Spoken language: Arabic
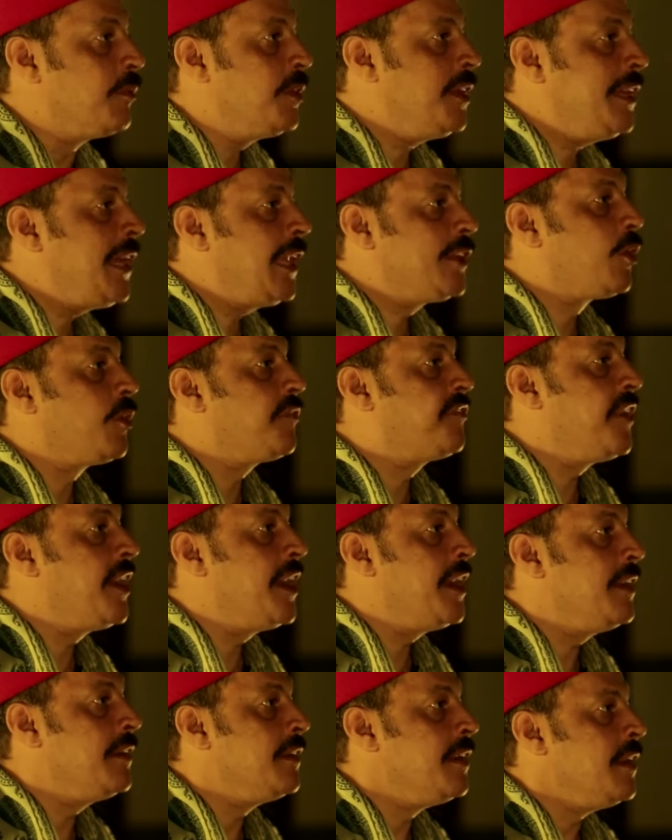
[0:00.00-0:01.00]
والعيال دول
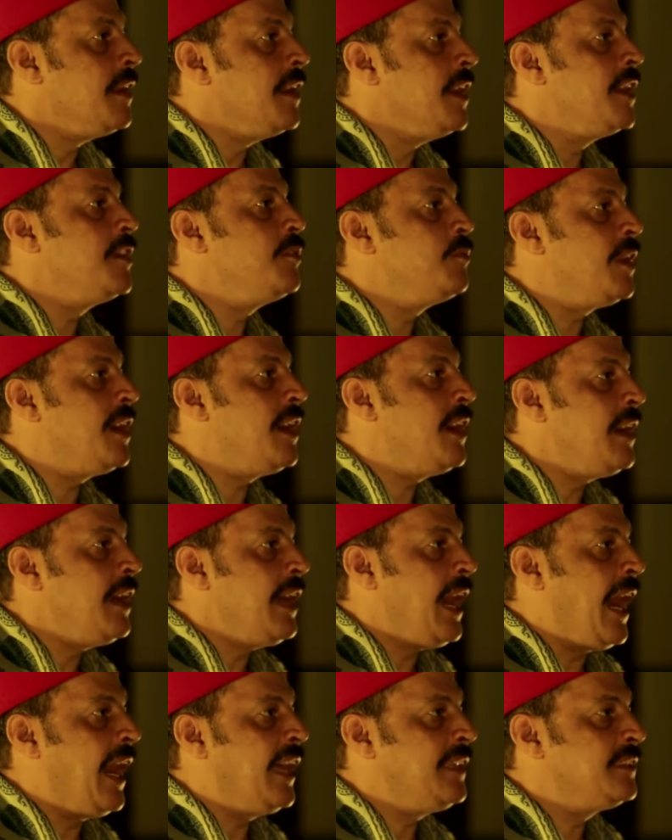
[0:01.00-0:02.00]
فين ايوه
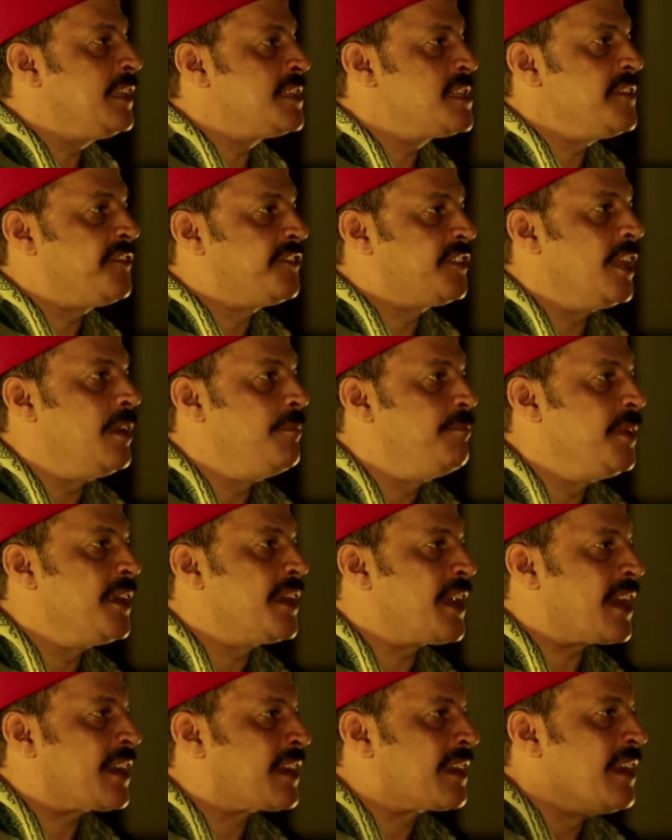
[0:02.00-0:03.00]
عند زفت
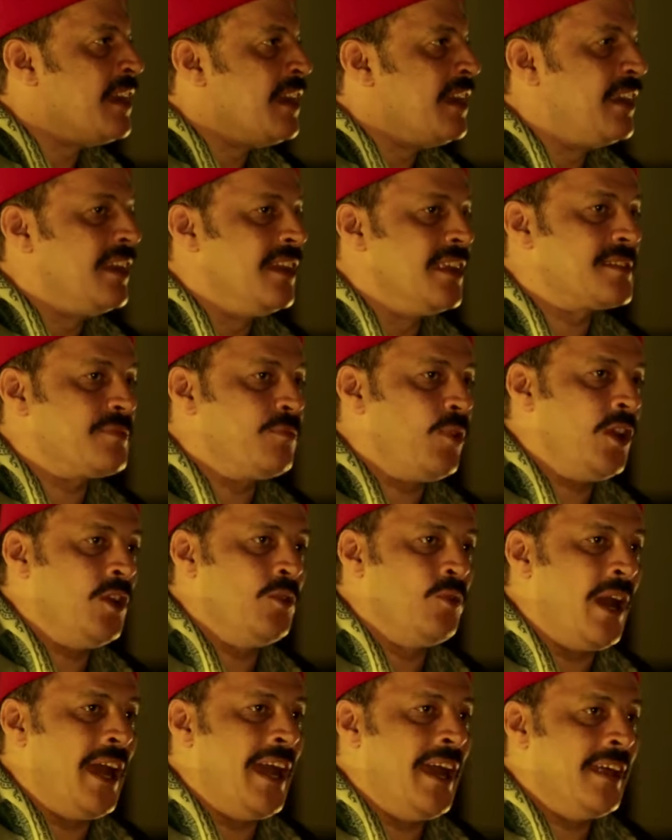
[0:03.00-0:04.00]
البرك اللي اسمه
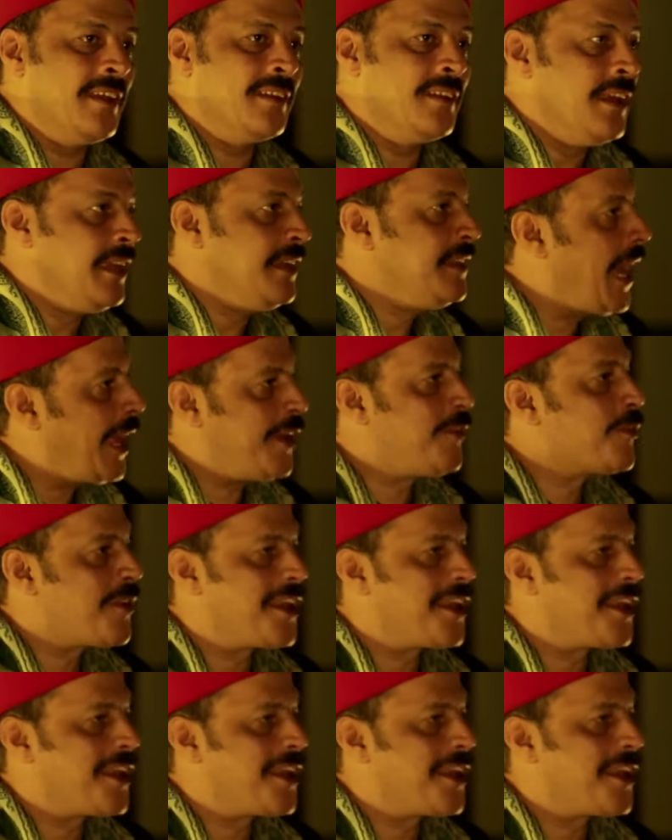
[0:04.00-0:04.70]
علوان يعني